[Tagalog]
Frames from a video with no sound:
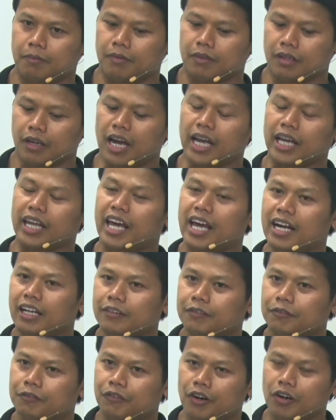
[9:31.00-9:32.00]
Uh, cannot
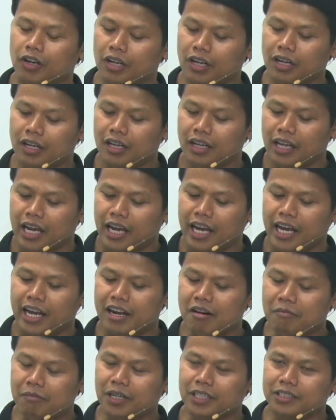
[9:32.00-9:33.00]
fall. And
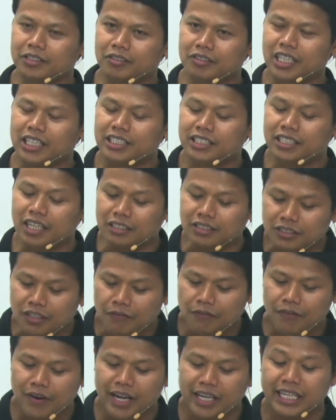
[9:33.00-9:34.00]
number two, the
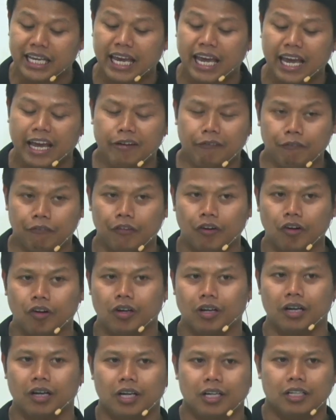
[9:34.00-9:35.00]
justified can
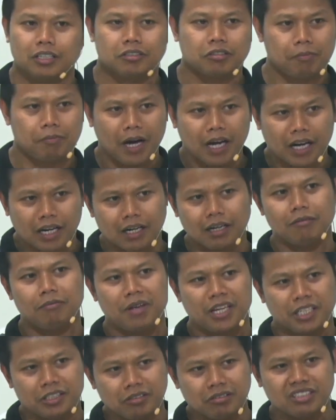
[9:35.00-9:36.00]
fall. So parang
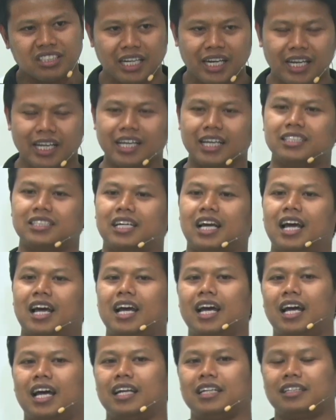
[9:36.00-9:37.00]
medyo tricky
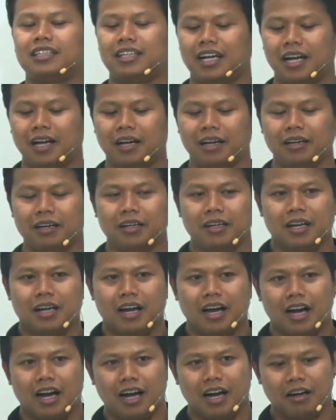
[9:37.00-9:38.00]
siya at uh,
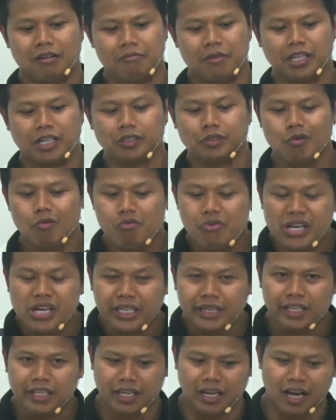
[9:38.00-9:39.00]
uh, medyo
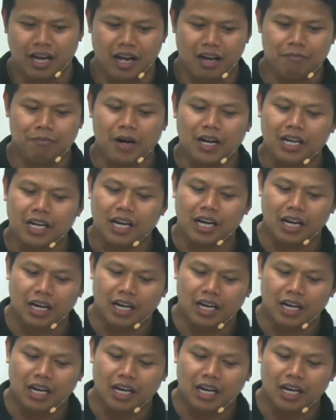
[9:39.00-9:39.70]
witty ang pagka